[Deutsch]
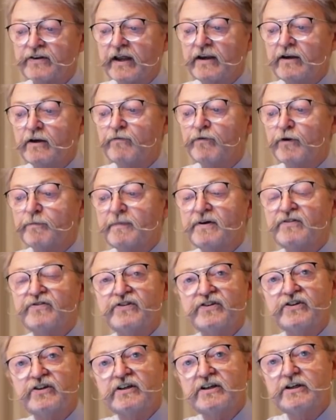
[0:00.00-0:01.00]
dann wird man
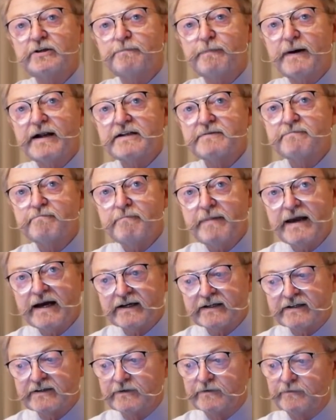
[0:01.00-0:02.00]
sicherlich bald
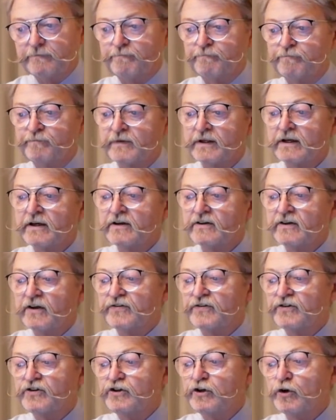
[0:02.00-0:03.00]
merken,
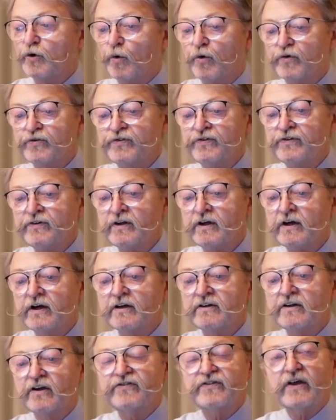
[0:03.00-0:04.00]
dass sich die Russen
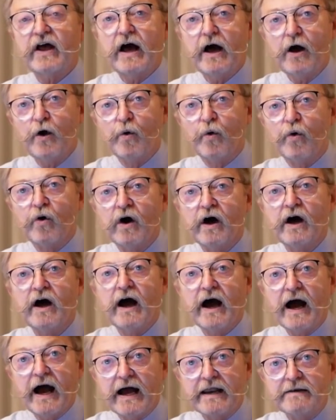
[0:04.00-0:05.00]
das auch
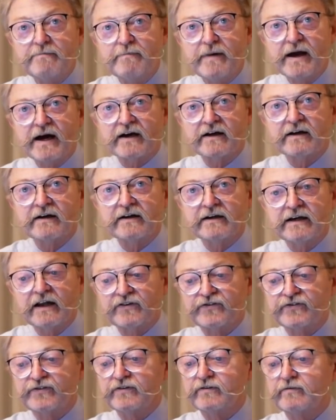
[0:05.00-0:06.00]
anmerken
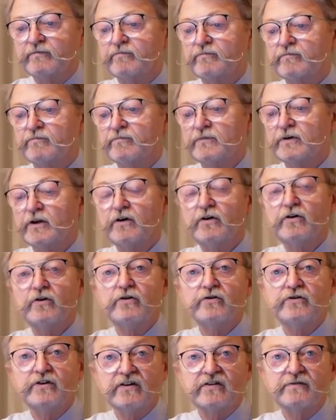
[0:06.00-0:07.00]
lassen.
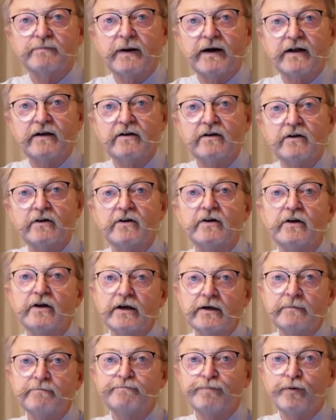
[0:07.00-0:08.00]
Diesmal
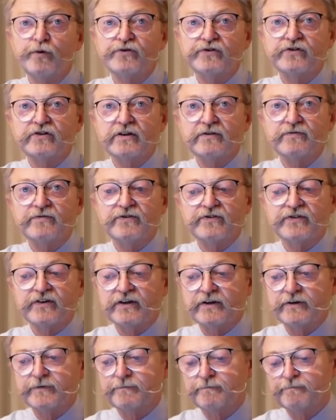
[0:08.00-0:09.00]
im positiven
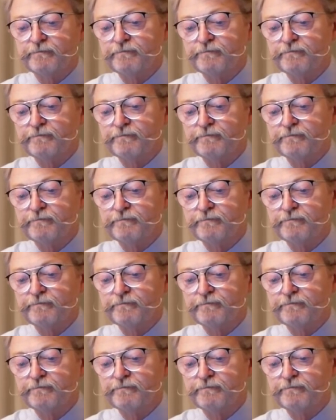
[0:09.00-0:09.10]
Sinne.